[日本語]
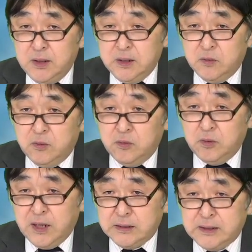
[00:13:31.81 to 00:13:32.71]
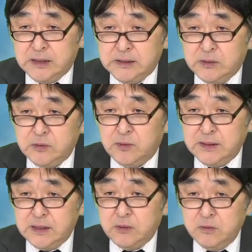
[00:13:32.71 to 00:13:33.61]
こう発展していくのか
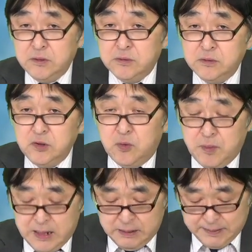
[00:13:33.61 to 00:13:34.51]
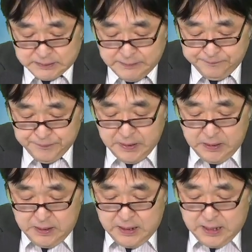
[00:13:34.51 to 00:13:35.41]
なというふうに思われます。
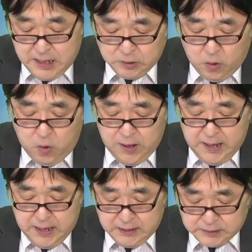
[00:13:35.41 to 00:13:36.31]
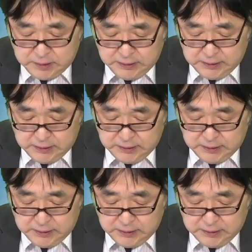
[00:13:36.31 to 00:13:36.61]
あと、えー、次、